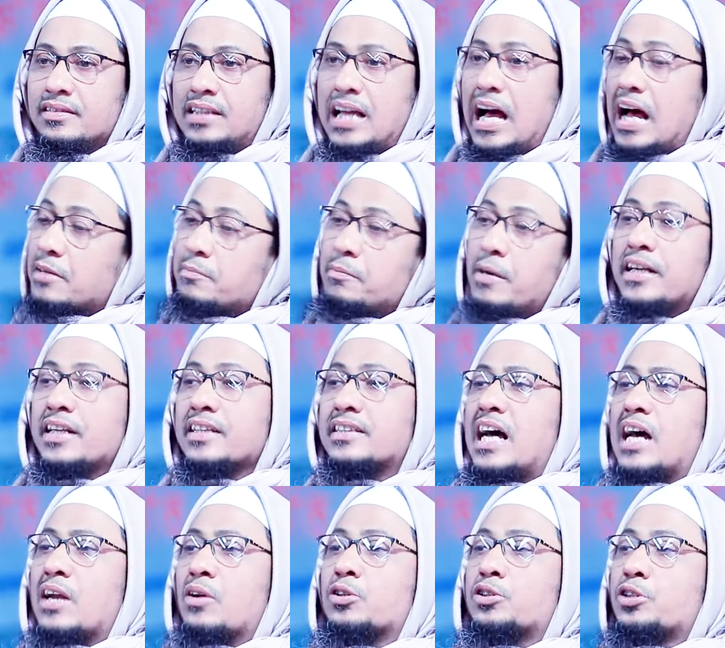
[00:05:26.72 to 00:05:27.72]
তার মানে
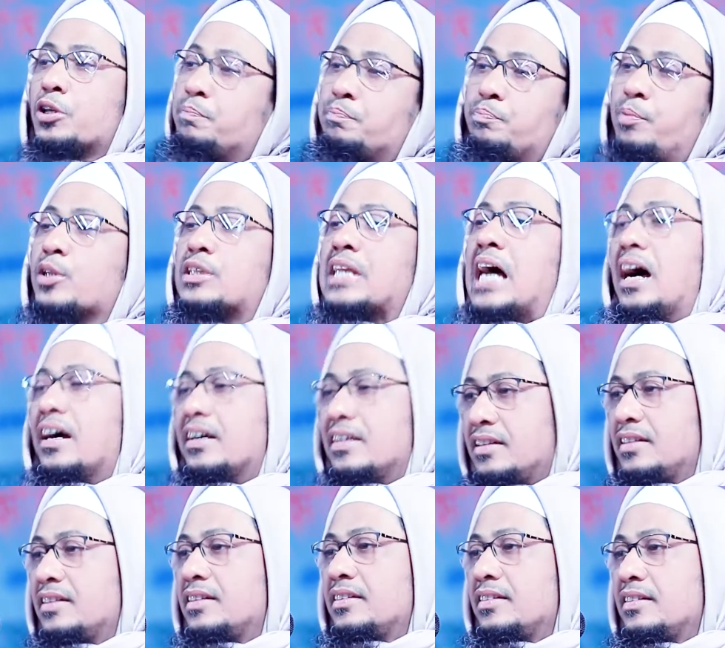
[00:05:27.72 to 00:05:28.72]
তার অসভ্যতা
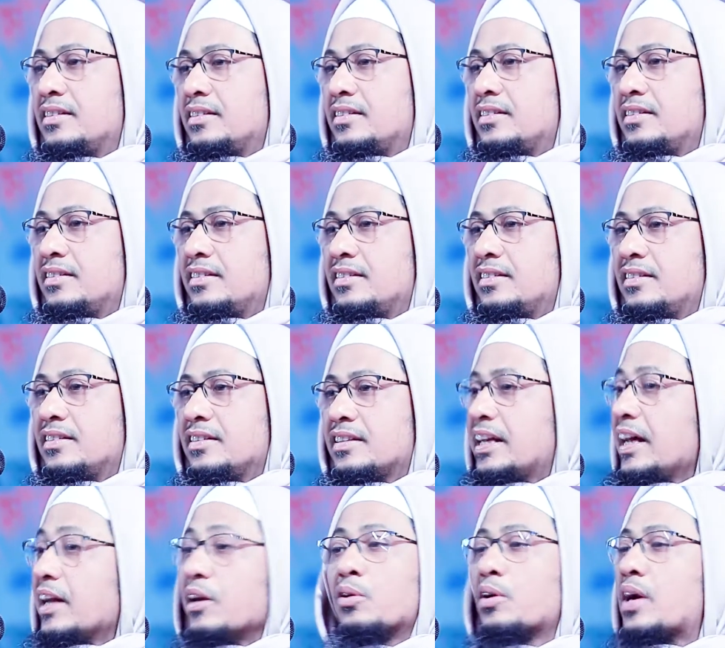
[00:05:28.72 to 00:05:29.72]

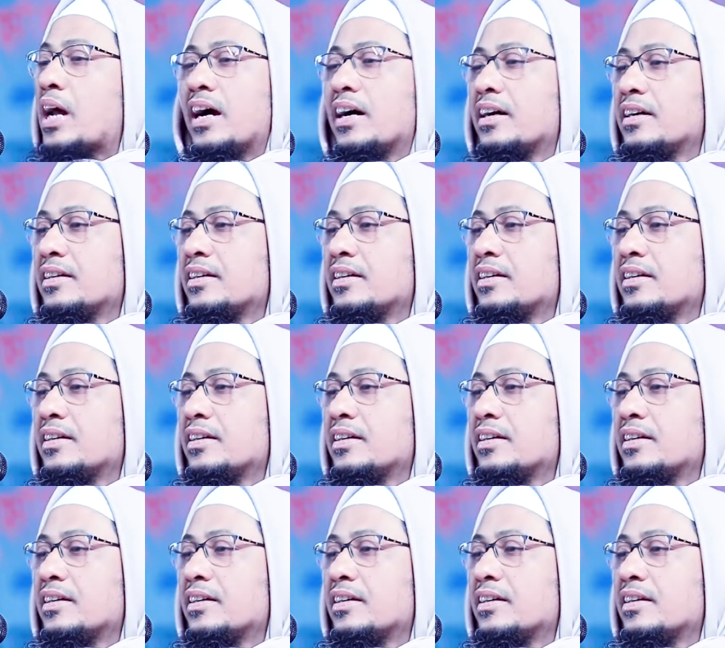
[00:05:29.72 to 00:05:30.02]
গেল না